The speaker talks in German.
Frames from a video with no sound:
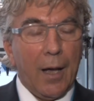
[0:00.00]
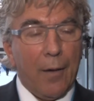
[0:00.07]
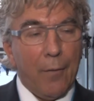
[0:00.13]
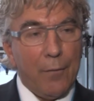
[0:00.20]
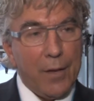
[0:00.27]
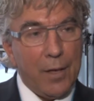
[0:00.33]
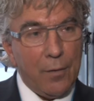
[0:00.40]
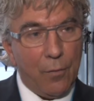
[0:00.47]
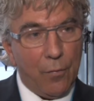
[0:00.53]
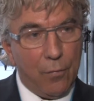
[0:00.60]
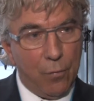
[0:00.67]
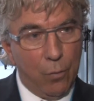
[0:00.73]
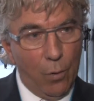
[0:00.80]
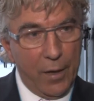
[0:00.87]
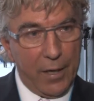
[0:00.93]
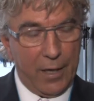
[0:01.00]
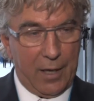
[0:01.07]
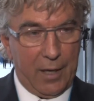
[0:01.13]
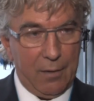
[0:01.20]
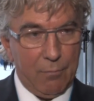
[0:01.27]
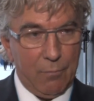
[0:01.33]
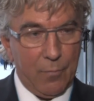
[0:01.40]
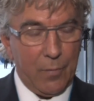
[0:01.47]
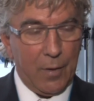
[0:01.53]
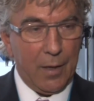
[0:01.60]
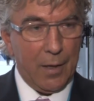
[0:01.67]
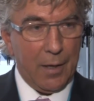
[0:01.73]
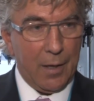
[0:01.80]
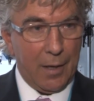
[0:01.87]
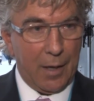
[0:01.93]
wenn vorher
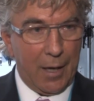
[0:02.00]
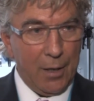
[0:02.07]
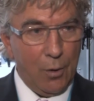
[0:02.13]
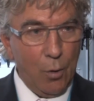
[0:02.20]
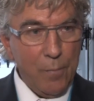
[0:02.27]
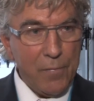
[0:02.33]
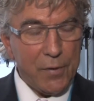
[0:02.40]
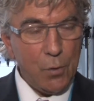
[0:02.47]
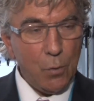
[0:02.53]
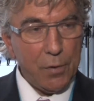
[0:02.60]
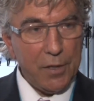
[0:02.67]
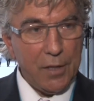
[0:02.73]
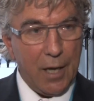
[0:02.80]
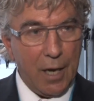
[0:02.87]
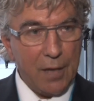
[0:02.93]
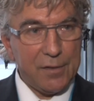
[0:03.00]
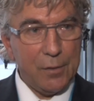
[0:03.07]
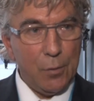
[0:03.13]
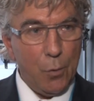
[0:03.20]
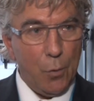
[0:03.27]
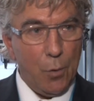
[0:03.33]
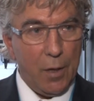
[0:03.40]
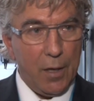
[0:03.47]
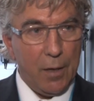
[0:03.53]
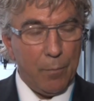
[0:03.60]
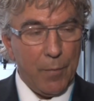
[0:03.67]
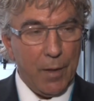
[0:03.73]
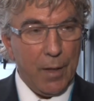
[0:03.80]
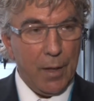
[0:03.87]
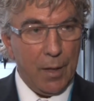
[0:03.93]
ein Lymphknoten in der Achselhöhle
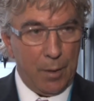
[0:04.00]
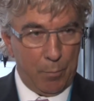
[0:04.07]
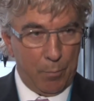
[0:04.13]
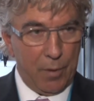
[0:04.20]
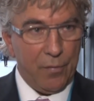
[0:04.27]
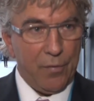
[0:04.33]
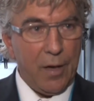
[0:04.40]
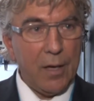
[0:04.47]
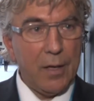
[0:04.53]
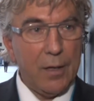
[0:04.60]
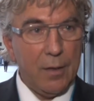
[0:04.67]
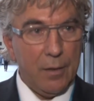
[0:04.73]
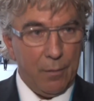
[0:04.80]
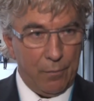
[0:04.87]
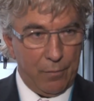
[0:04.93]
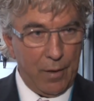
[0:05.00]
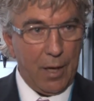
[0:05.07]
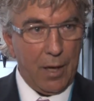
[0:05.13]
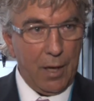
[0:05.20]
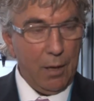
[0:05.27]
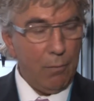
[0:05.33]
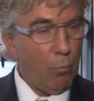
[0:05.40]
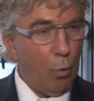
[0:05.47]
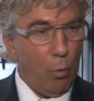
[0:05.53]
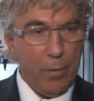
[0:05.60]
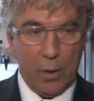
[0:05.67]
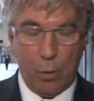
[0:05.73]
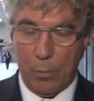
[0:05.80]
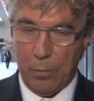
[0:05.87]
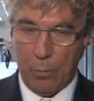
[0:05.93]
befallen war, ob
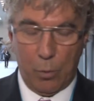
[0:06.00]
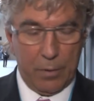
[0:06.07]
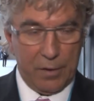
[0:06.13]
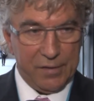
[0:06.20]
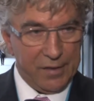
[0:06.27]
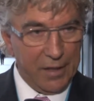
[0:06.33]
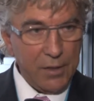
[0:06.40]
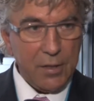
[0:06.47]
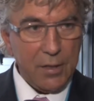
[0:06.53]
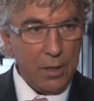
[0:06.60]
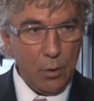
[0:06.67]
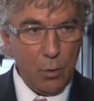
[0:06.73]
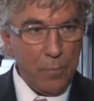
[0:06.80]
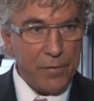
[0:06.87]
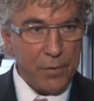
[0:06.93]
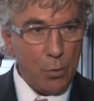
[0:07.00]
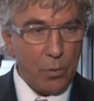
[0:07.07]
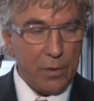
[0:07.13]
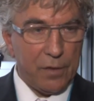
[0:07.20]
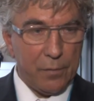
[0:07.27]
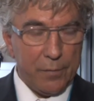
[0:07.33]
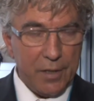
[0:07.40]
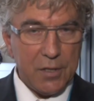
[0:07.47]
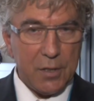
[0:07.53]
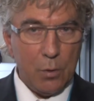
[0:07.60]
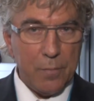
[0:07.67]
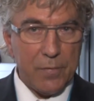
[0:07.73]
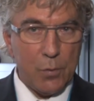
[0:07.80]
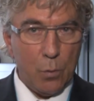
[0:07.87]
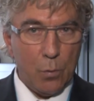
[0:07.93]
er über Sentinel-Lymphknoten, also
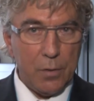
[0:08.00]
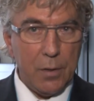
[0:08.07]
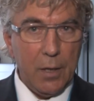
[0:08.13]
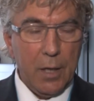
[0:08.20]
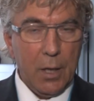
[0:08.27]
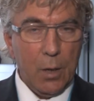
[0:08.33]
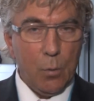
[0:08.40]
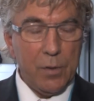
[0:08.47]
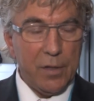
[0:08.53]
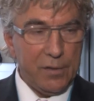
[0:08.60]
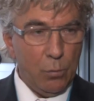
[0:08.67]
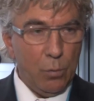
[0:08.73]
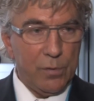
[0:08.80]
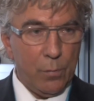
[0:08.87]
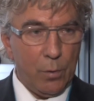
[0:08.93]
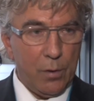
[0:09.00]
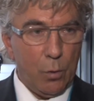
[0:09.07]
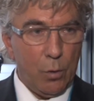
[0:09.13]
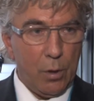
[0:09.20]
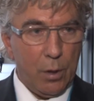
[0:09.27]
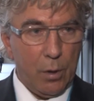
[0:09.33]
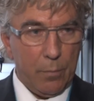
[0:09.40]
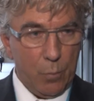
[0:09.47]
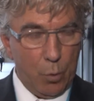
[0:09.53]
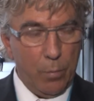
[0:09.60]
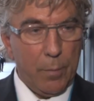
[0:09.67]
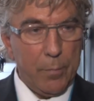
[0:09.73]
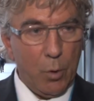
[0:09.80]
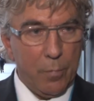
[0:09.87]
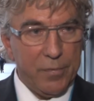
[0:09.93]
Wächter-Lymphknoten, untersucht wurde oder
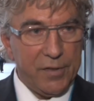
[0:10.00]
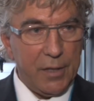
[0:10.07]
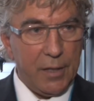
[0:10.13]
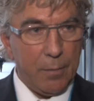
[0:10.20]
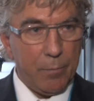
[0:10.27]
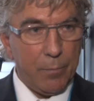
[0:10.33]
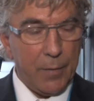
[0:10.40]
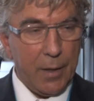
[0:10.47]
über Biopsie,